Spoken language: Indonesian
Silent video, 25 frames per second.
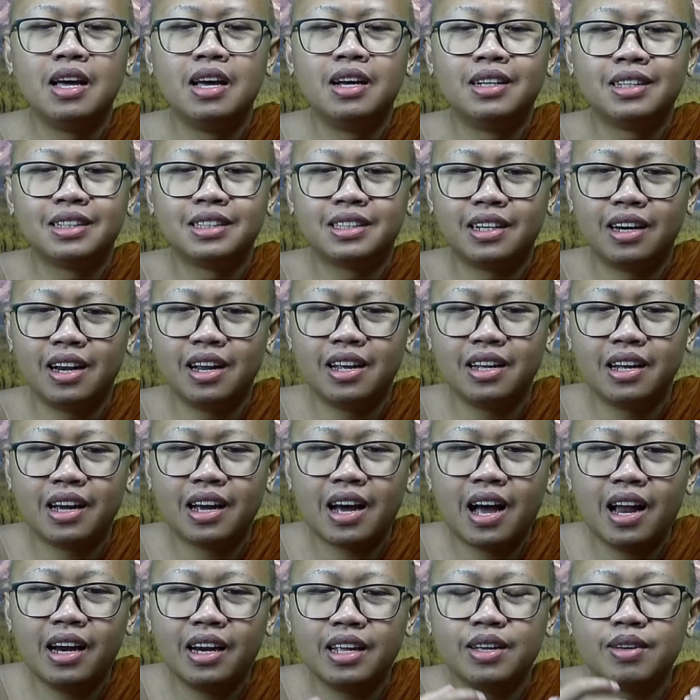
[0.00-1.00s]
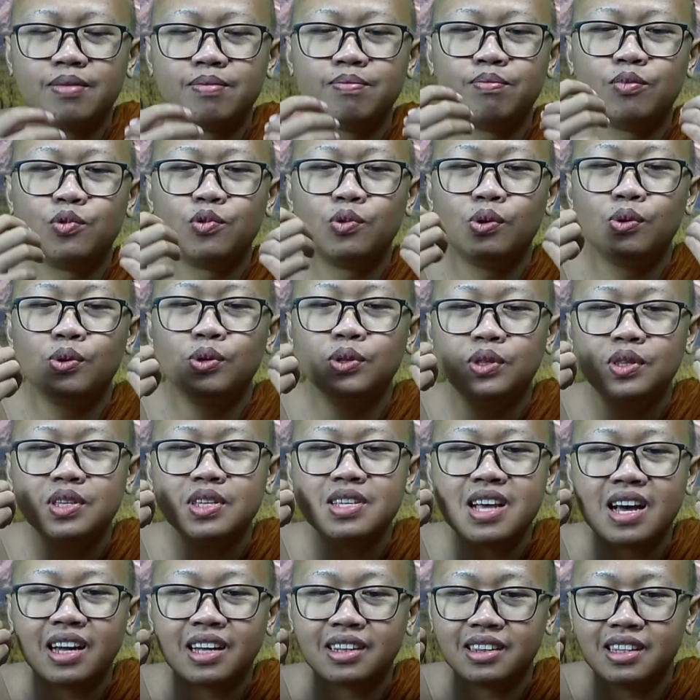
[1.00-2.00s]
seringkali mulut
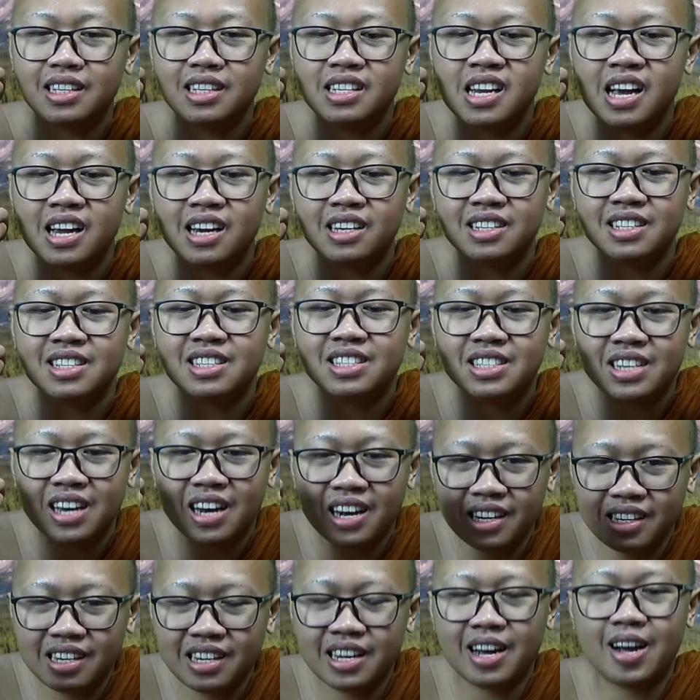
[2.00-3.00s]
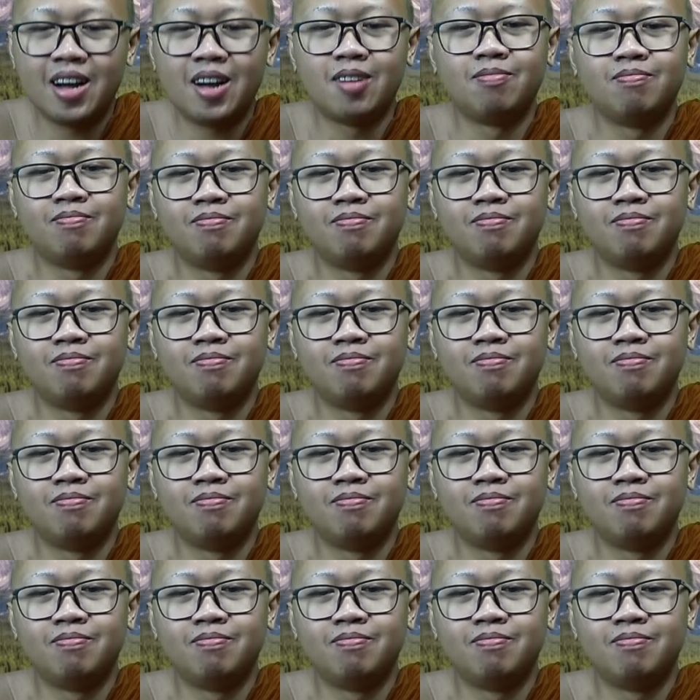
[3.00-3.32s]
yang tidak dijaga,